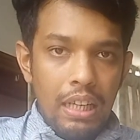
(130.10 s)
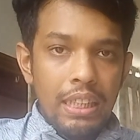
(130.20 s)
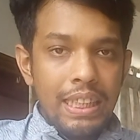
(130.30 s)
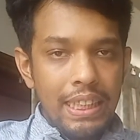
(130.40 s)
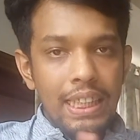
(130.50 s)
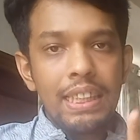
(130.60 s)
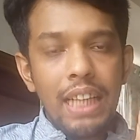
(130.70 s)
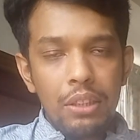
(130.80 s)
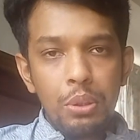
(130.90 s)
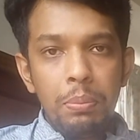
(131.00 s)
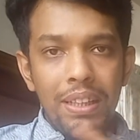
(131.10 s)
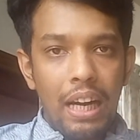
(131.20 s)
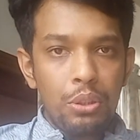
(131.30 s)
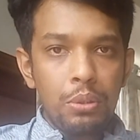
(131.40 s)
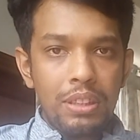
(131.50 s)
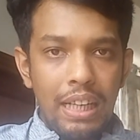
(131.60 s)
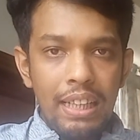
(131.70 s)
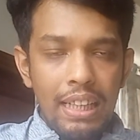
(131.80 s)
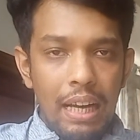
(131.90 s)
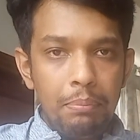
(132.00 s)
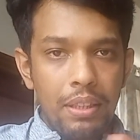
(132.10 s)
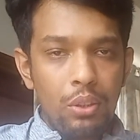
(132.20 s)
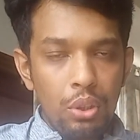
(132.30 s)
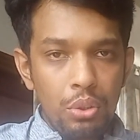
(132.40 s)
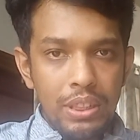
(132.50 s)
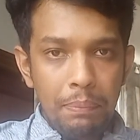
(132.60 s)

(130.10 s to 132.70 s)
শেষের জাদু বা নাটকটা আমরা গত